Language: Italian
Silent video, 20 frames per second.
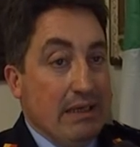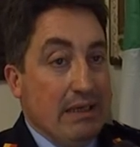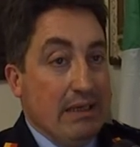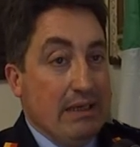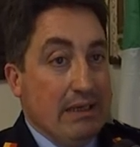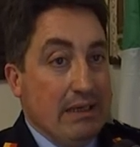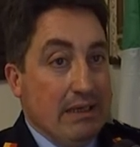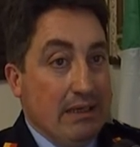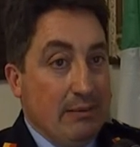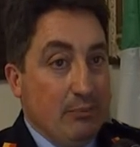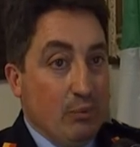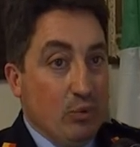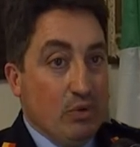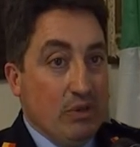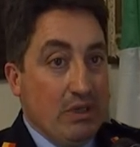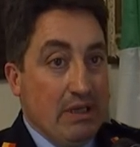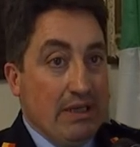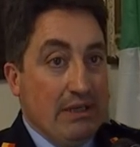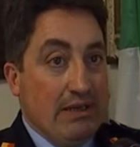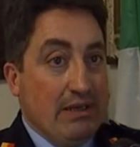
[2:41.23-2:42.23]
in, nei
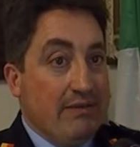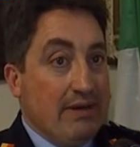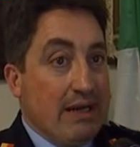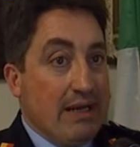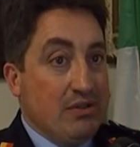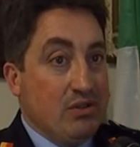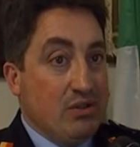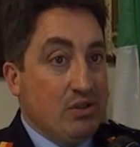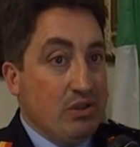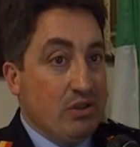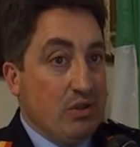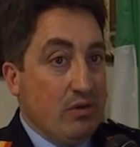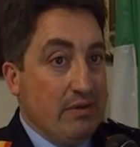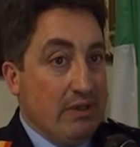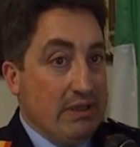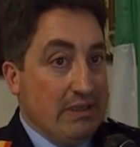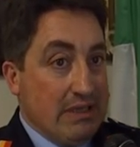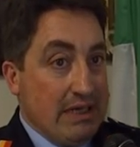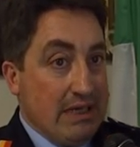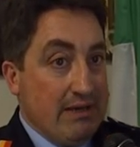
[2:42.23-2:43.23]
punti nevralgici
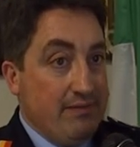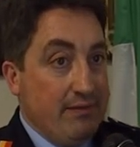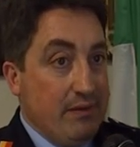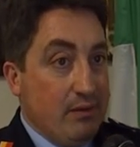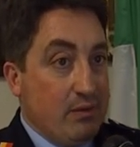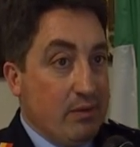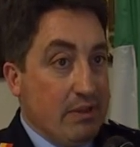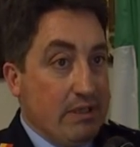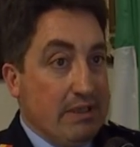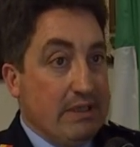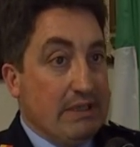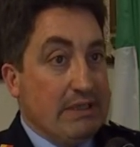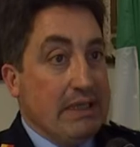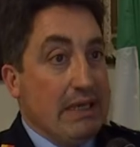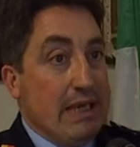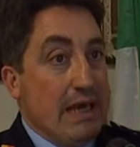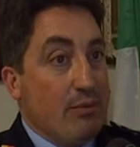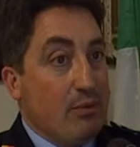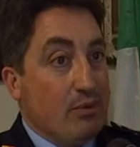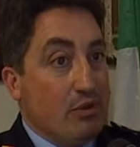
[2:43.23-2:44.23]
dove il traffico
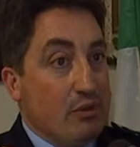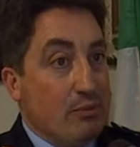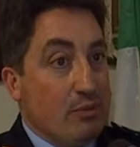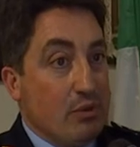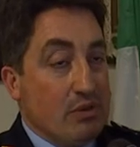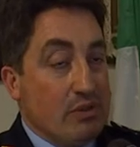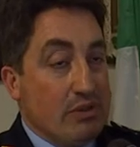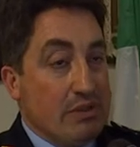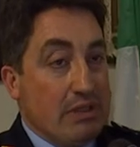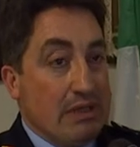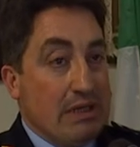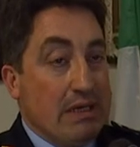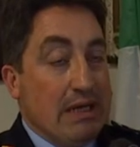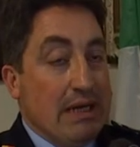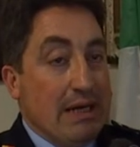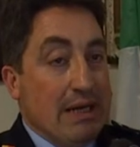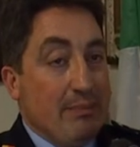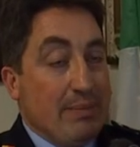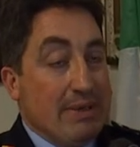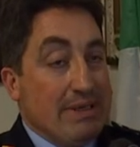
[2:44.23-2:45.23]
riteniamo si possa
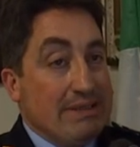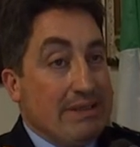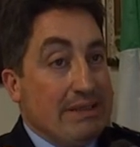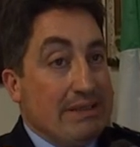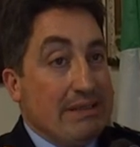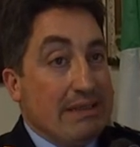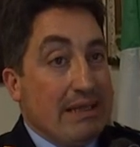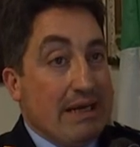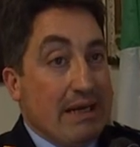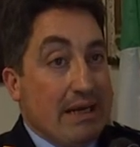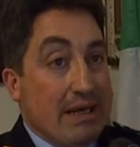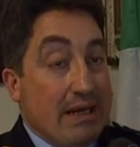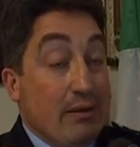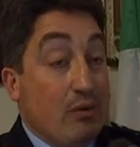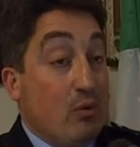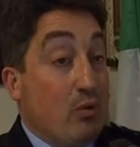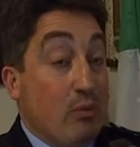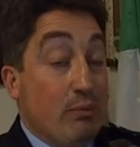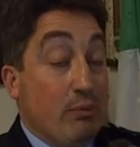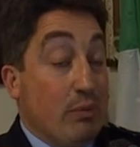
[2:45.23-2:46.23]

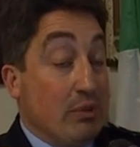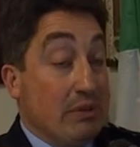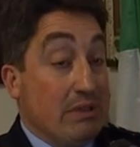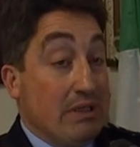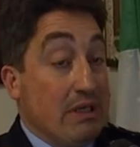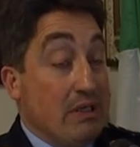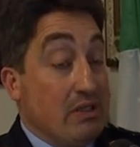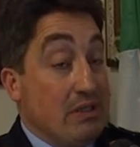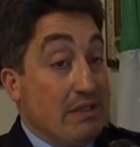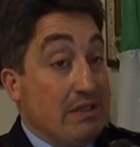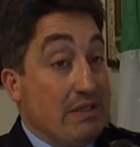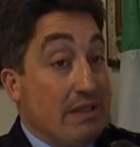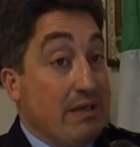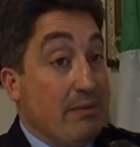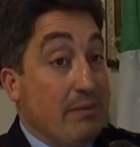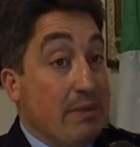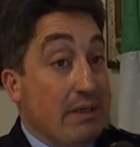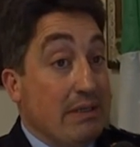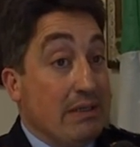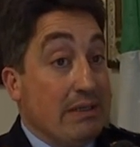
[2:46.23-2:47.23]
presentare comporta
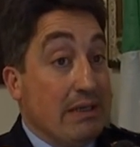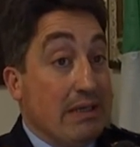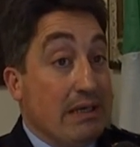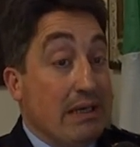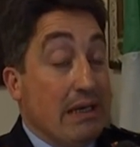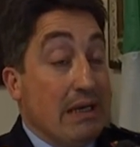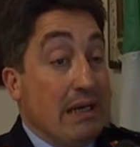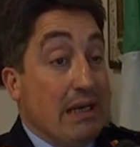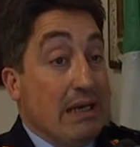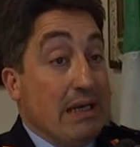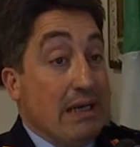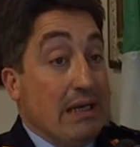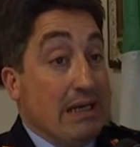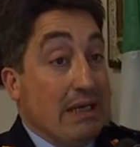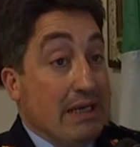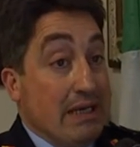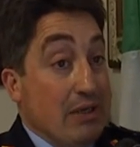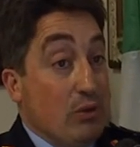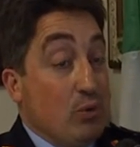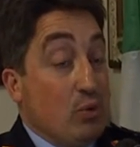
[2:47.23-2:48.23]
necessariamente
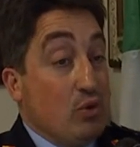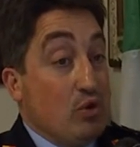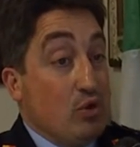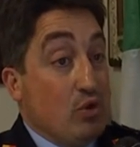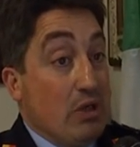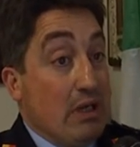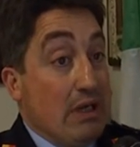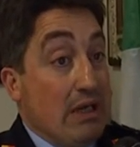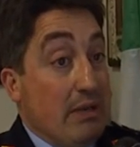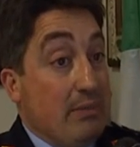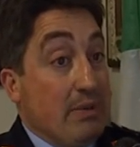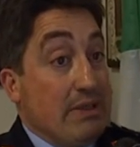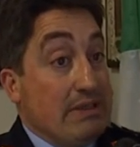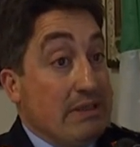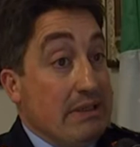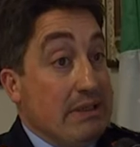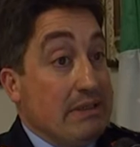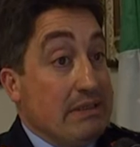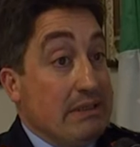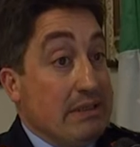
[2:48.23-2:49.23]
la riduzione della
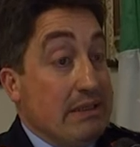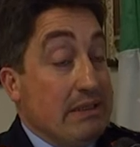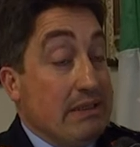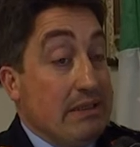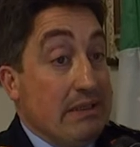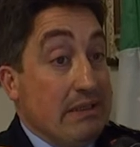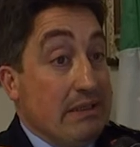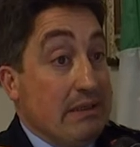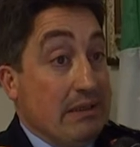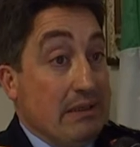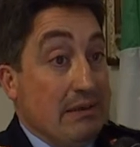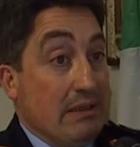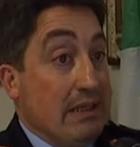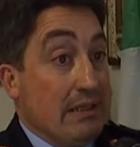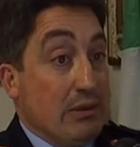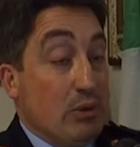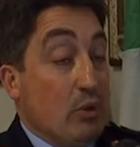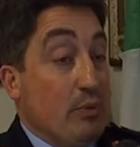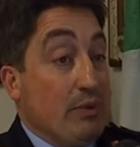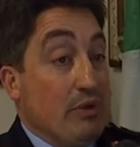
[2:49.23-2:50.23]
presenza di
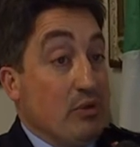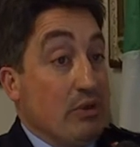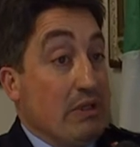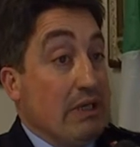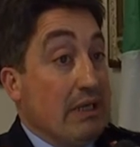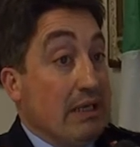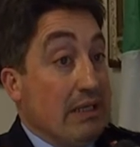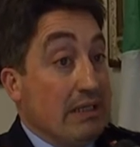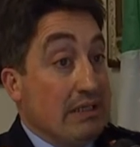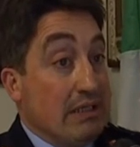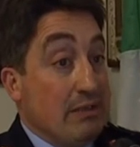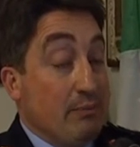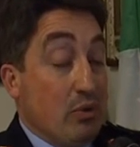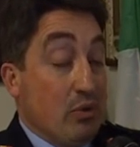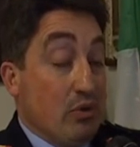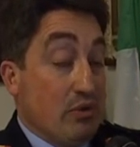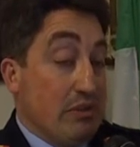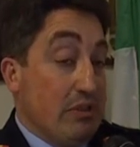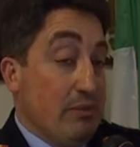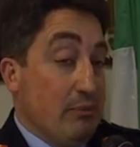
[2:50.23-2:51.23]
altro personale in altri
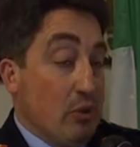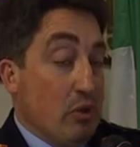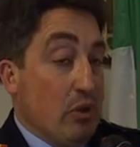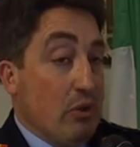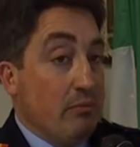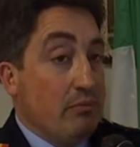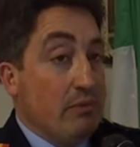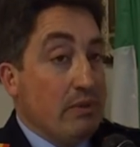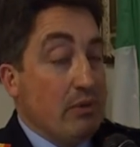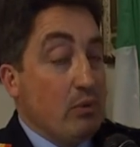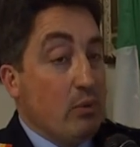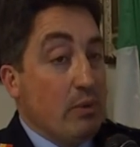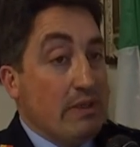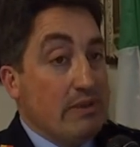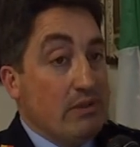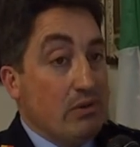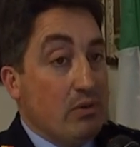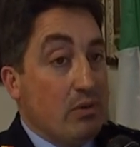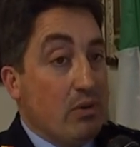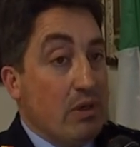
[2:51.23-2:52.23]
posti, però in
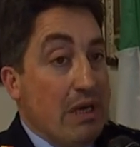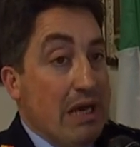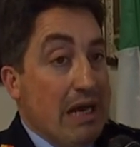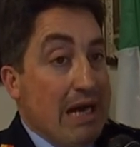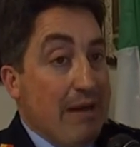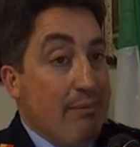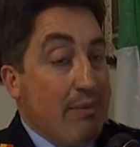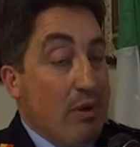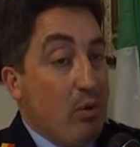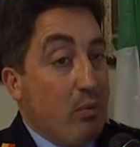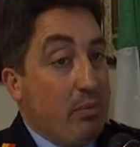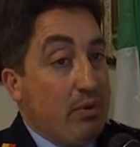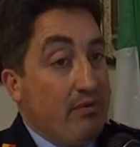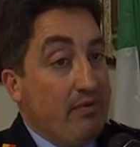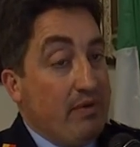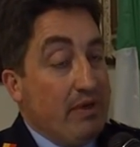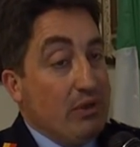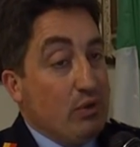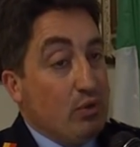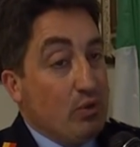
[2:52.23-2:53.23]
questo abbiamo
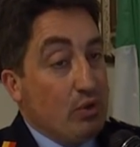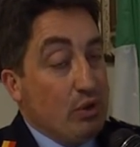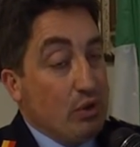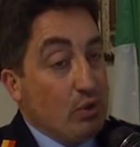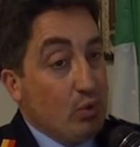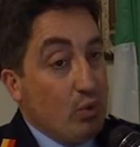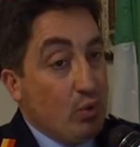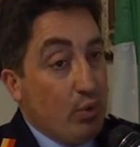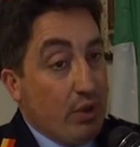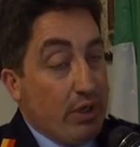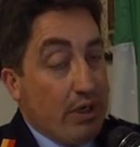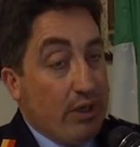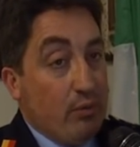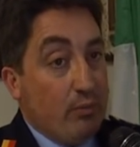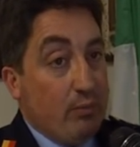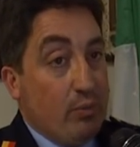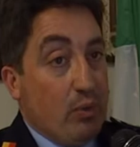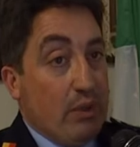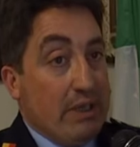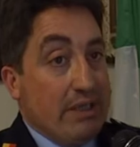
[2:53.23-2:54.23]
preferito ridurre
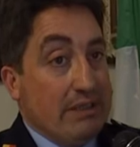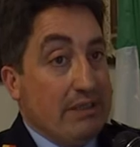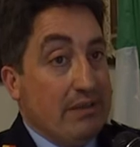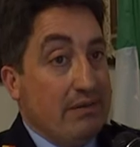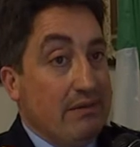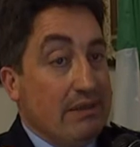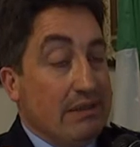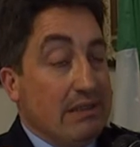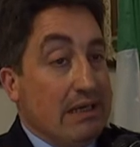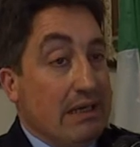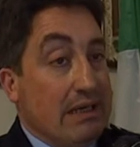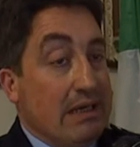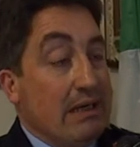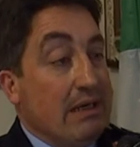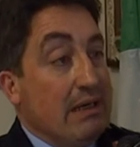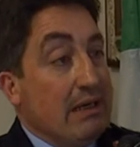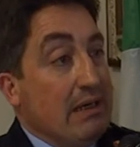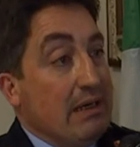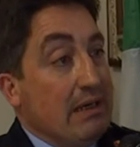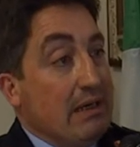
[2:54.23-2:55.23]
un po' l'attività
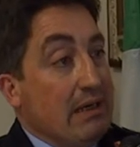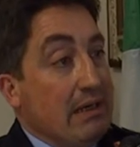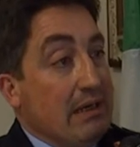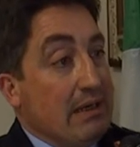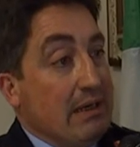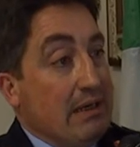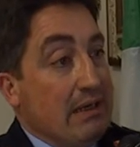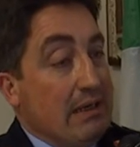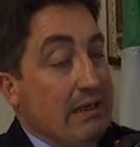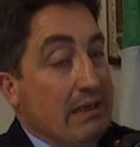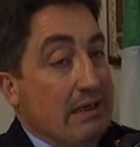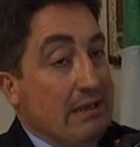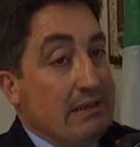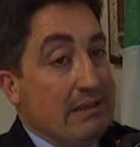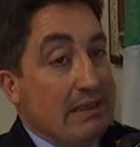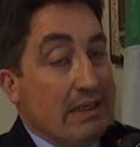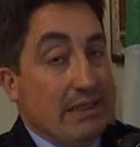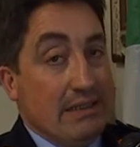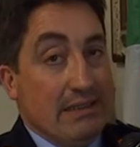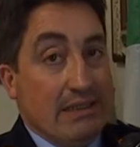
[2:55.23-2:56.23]
eh, che
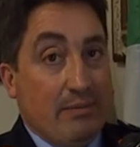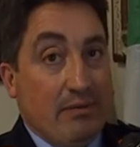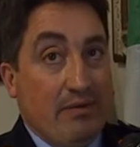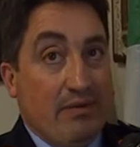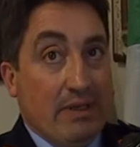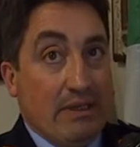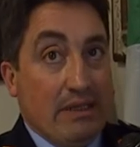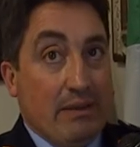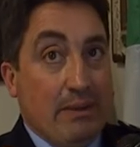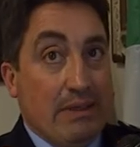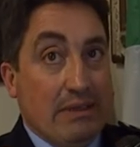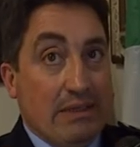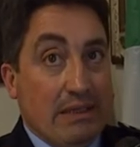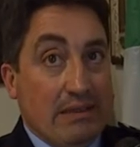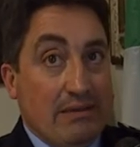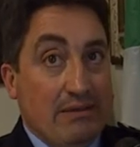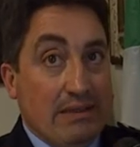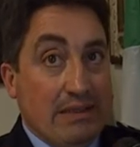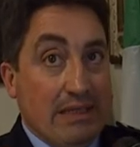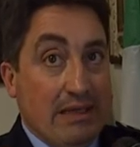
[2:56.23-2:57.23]
interessa prevalentemente
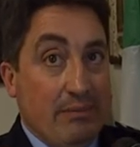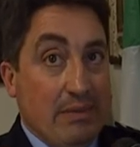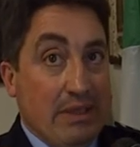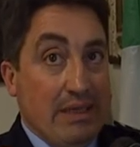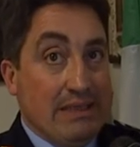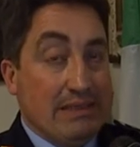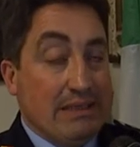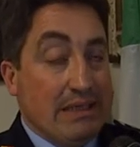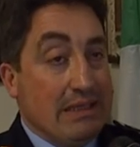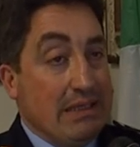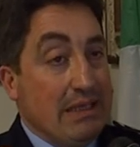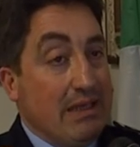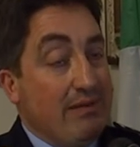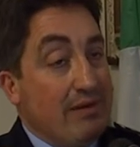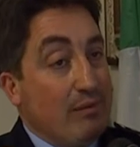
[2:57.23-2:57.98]
le attività amministrative e